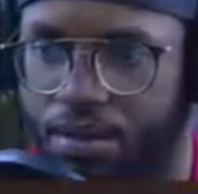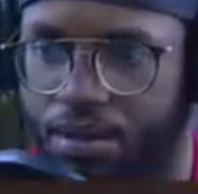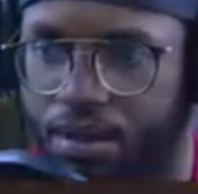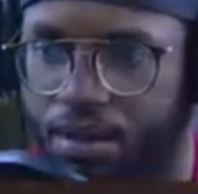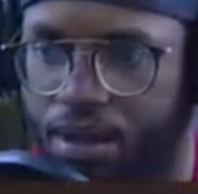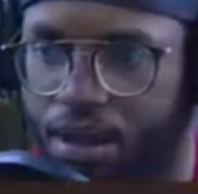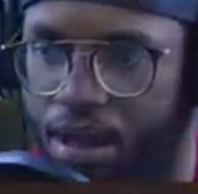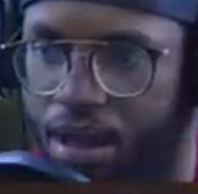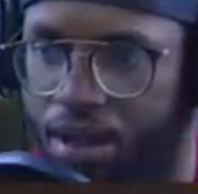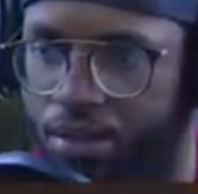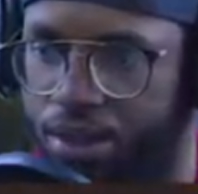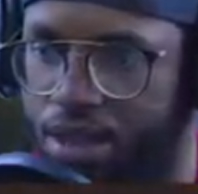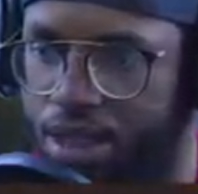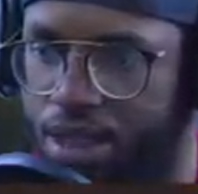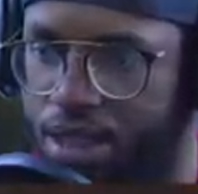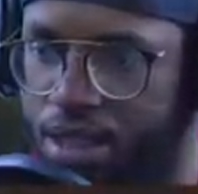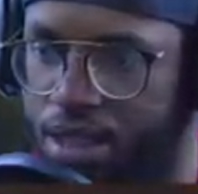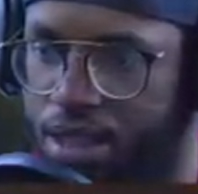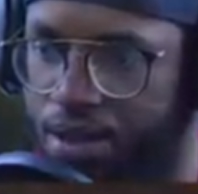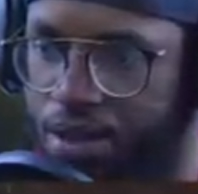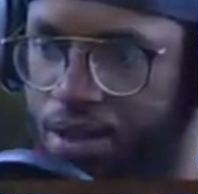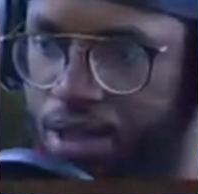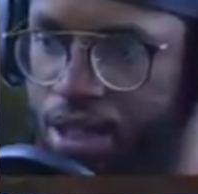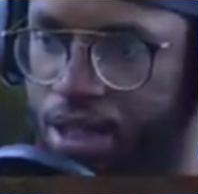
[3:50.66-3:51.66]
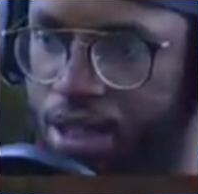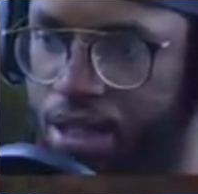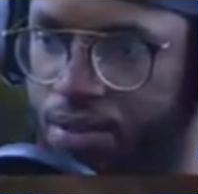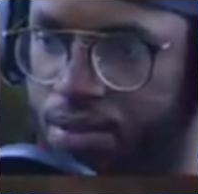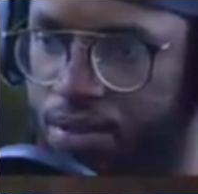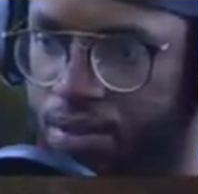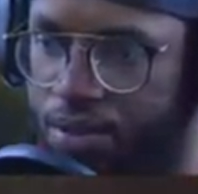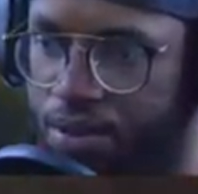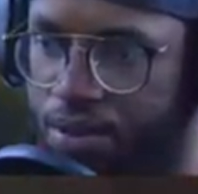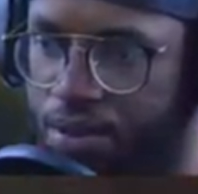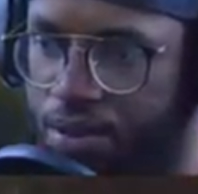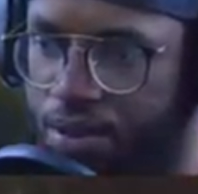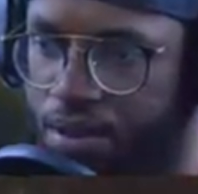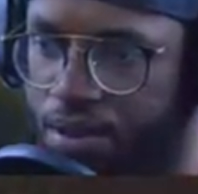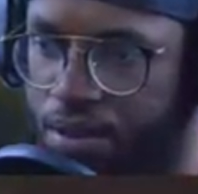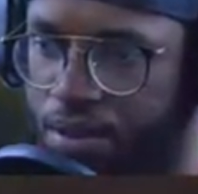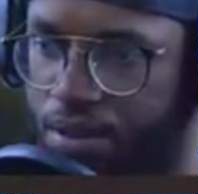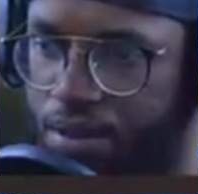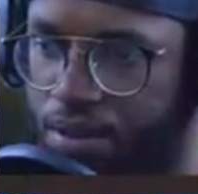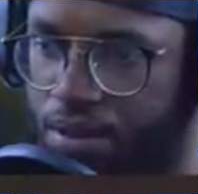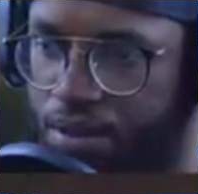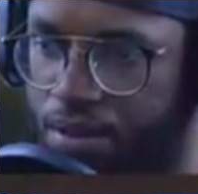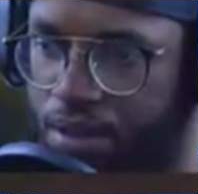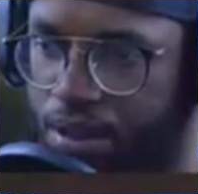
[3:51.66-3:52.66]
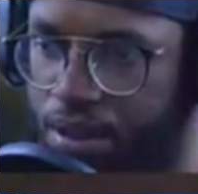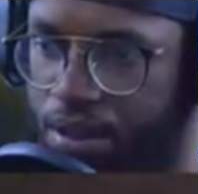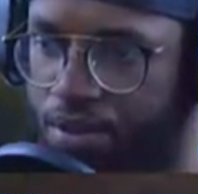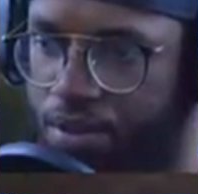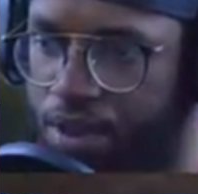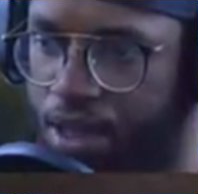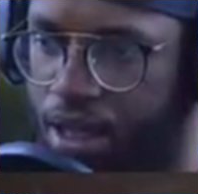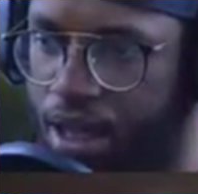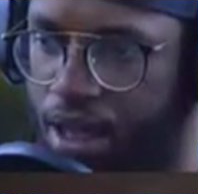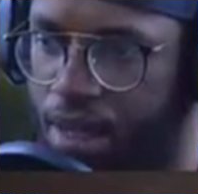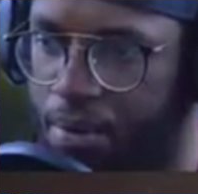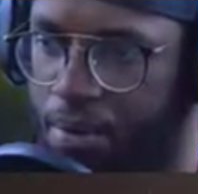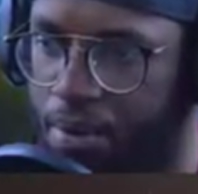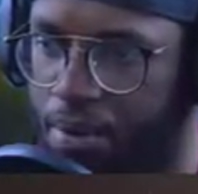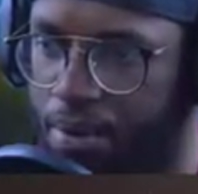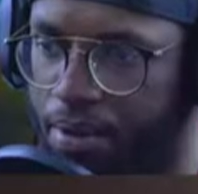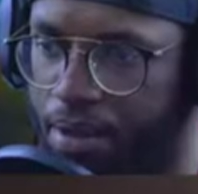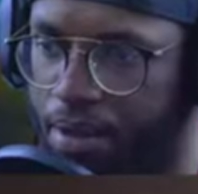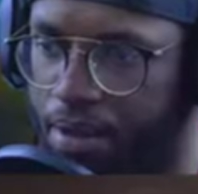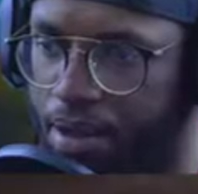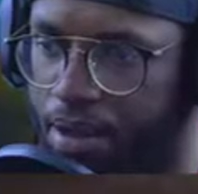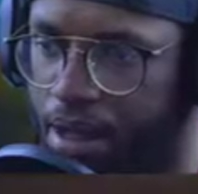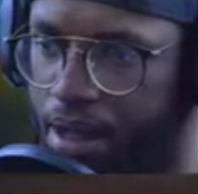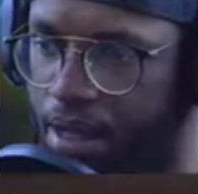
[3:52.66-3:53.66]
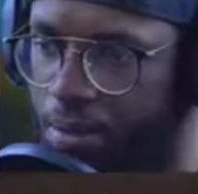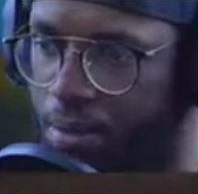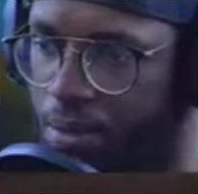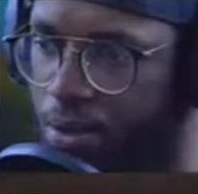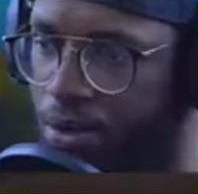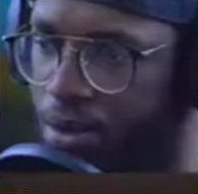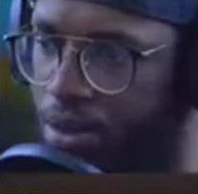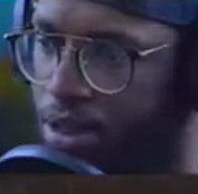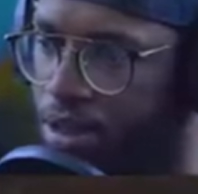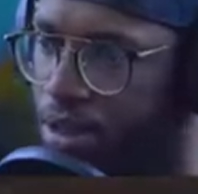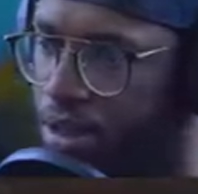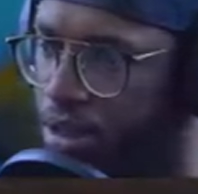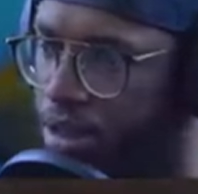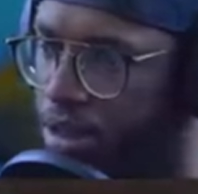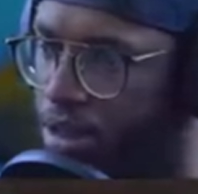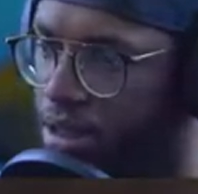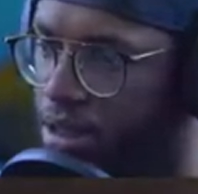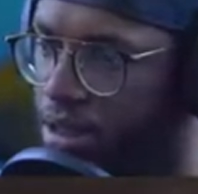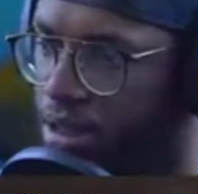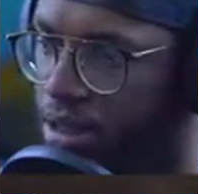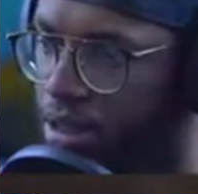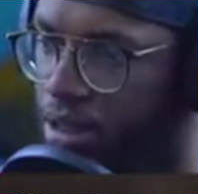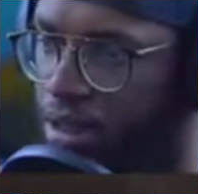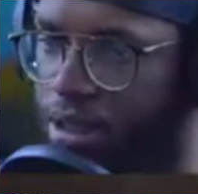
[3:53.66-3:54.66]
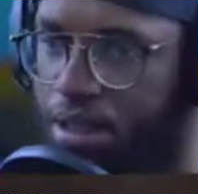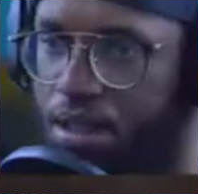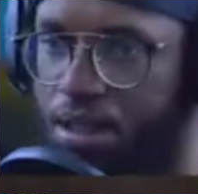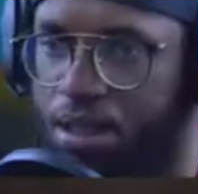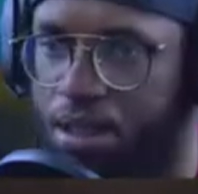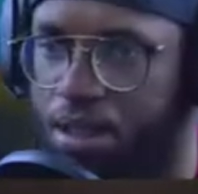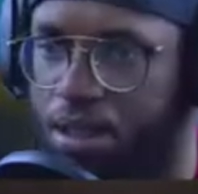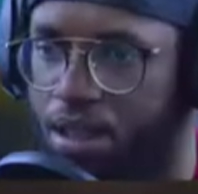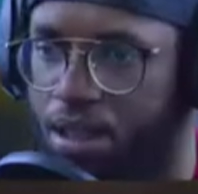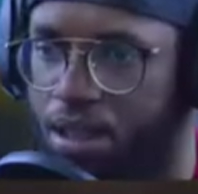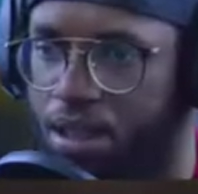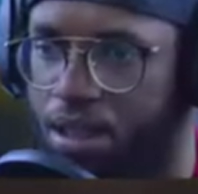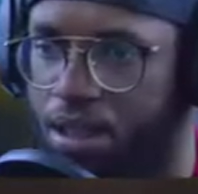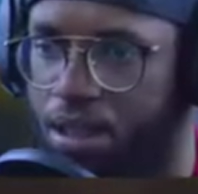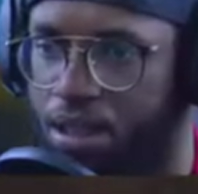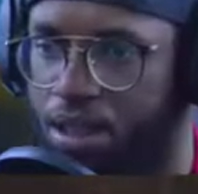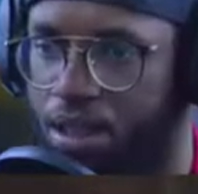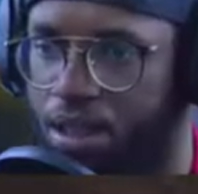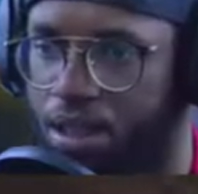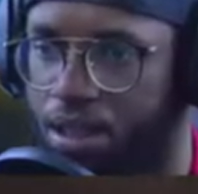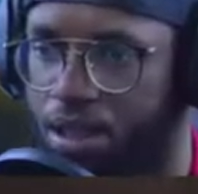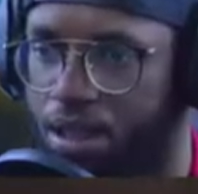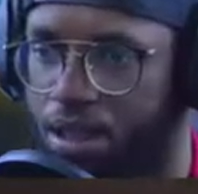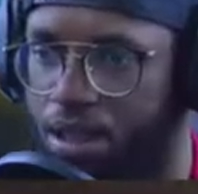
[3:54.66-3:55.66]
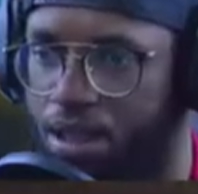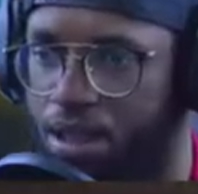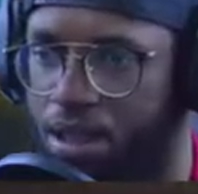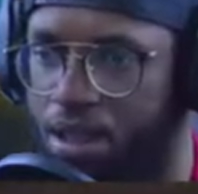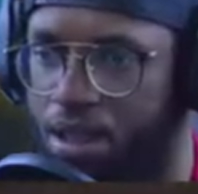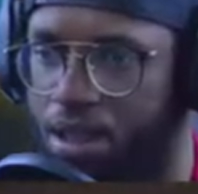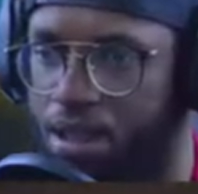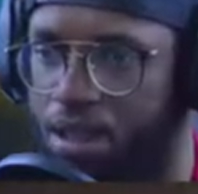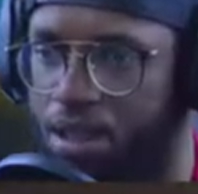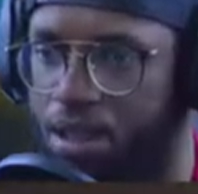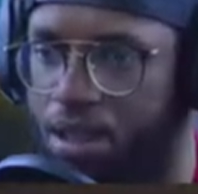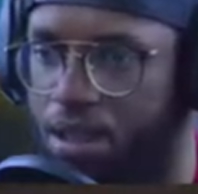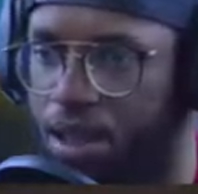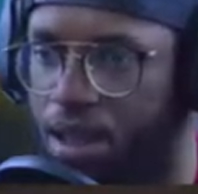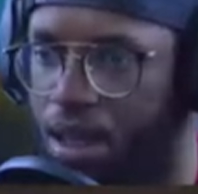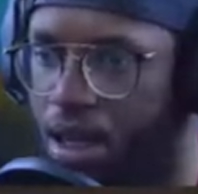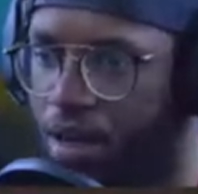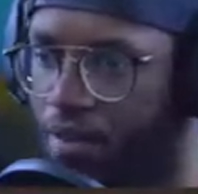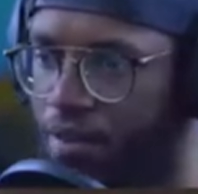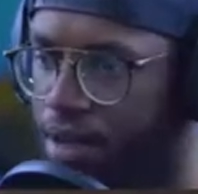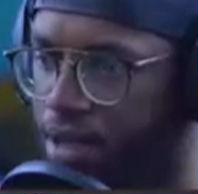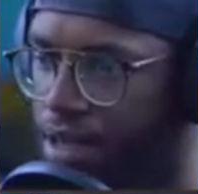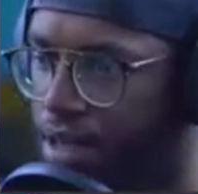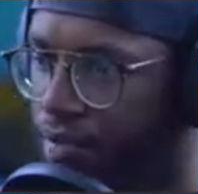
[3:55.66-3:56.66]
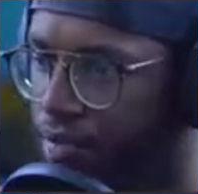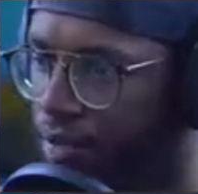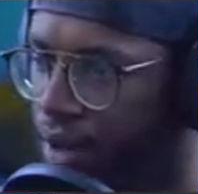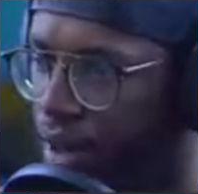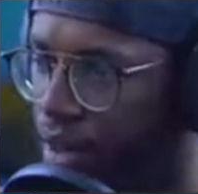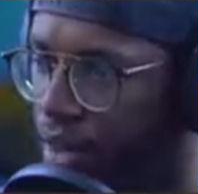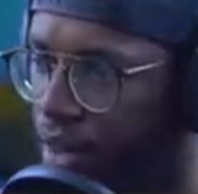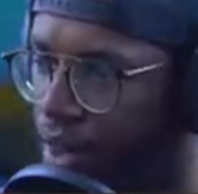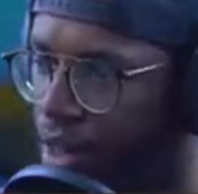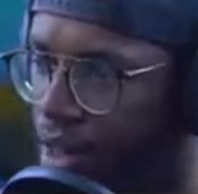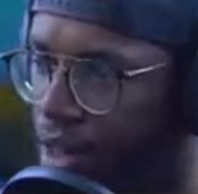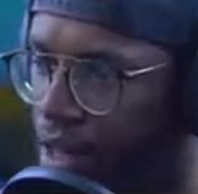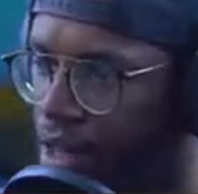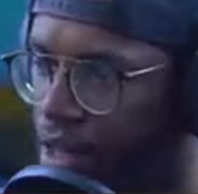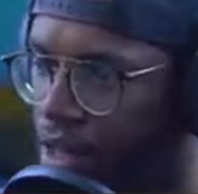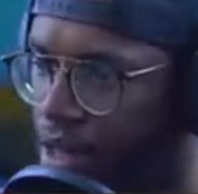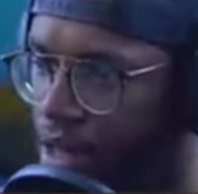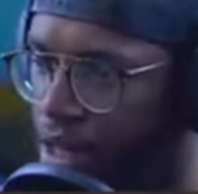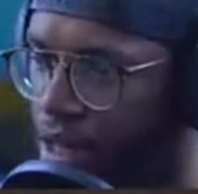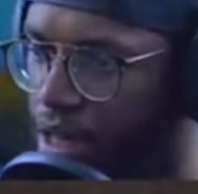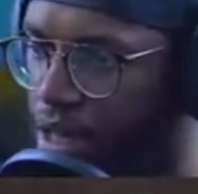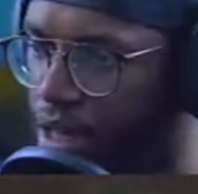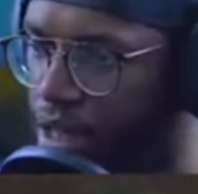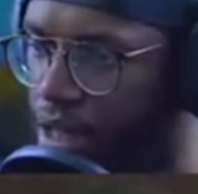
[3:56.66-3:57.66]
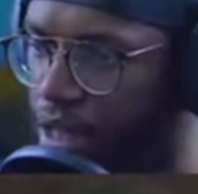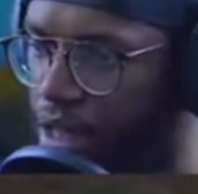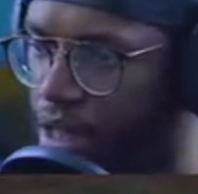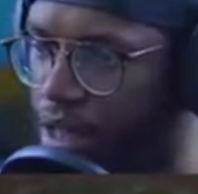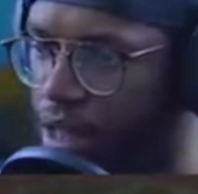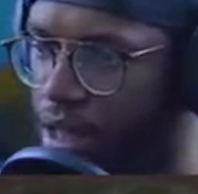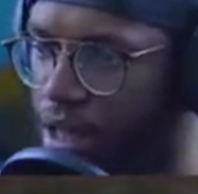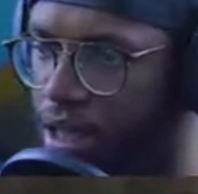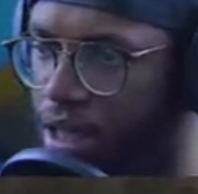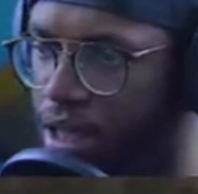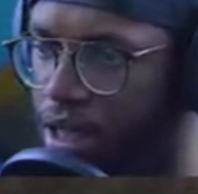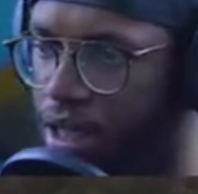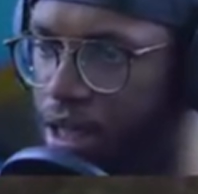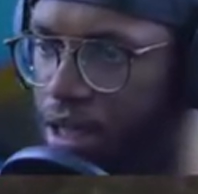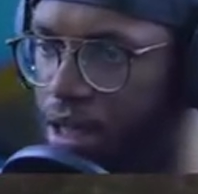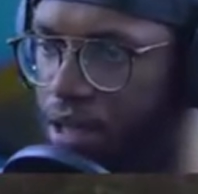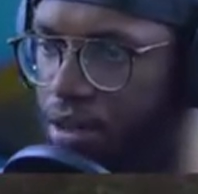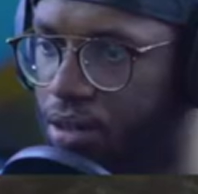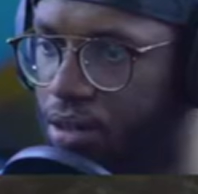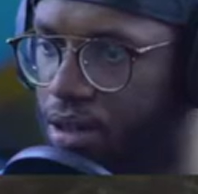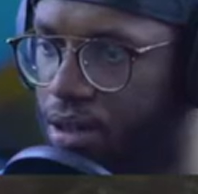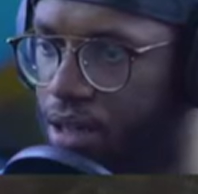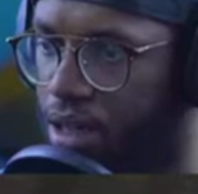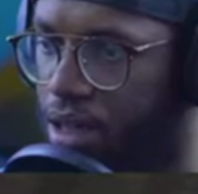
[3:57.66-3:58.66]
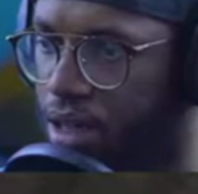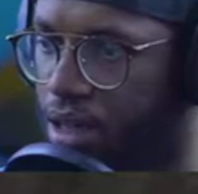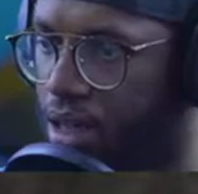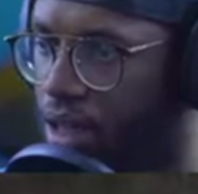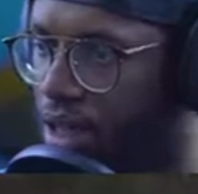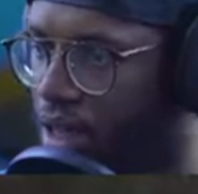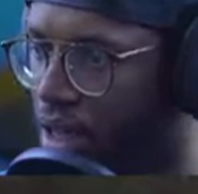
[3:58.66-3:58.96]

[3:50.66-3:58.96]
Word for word: اه بالكيس يسوي هنا ايش فيك يا حبيبي انا مو اه طلع في دفعه ثانيه اوكي